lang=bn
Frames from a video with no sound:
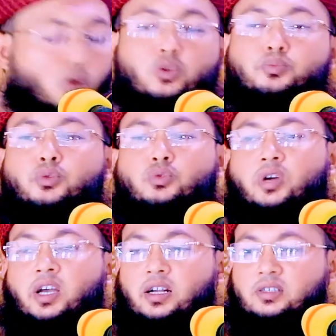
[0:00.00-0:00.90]
কোর্ট বন্ধ
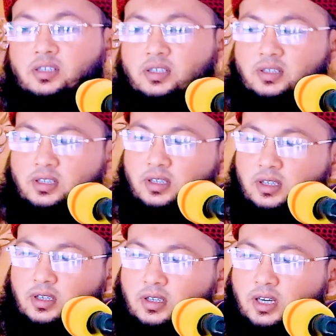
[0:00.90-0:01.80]
হয়ে গেছে
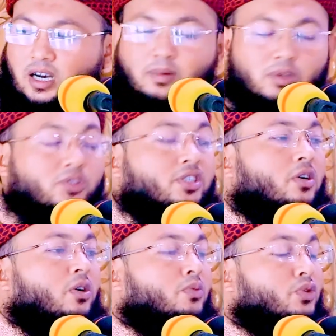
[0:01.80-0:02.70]
আমানত
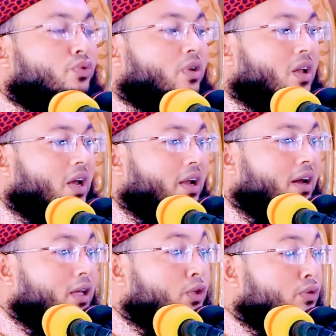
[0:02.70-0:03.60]
শাহ রহমতুল্লাহ
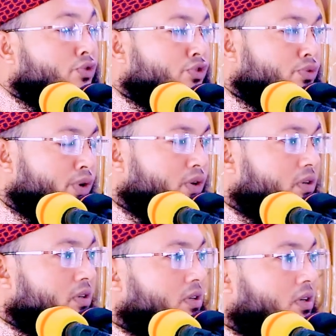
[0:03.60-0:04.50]
আলাই তখন যুবক
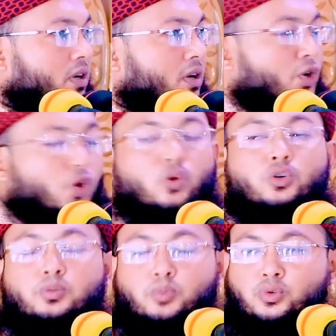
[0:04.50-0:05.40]

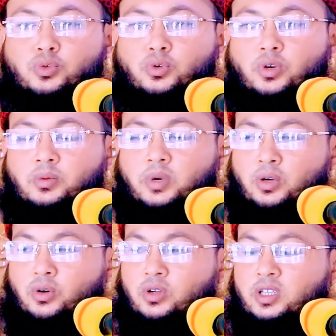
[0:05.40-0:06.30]
কোর্ট বন্ধ করে
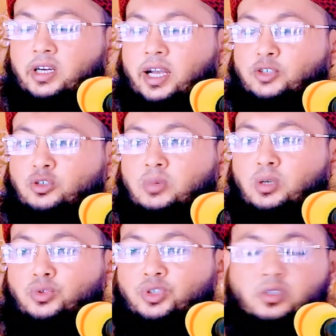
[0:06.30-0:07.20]
বের হলো দেখে একজন
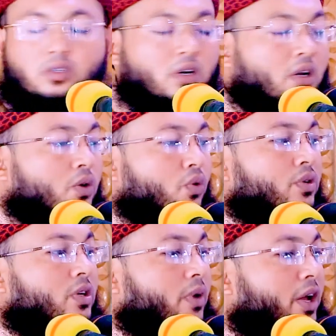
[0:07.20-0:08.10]
মানুষ
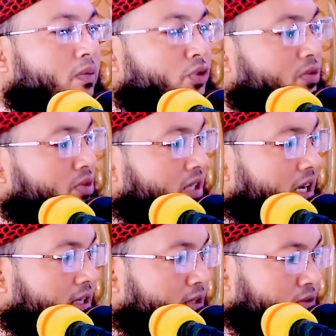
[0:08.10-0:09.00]
কোর্টের বাহিরে বসে বসে
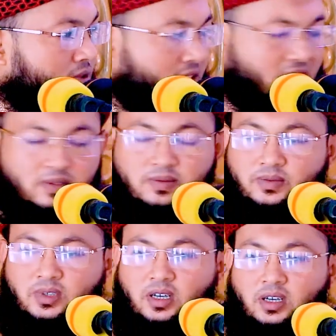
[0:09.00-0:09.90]
কান্না করতেছে
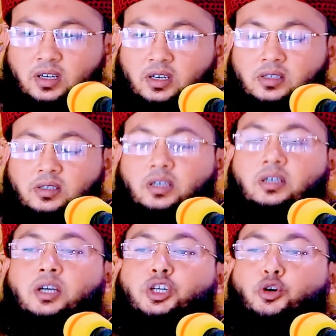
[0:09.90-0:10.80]

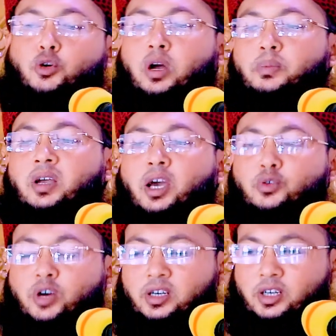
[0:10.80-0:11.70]
জিজ্ঞাসা করলো আপনি
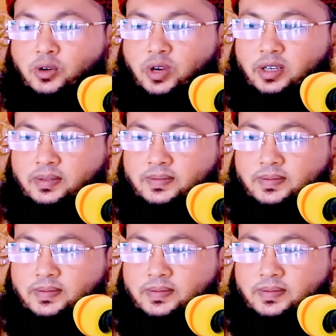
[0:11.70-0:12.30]
কেন কান্না করেন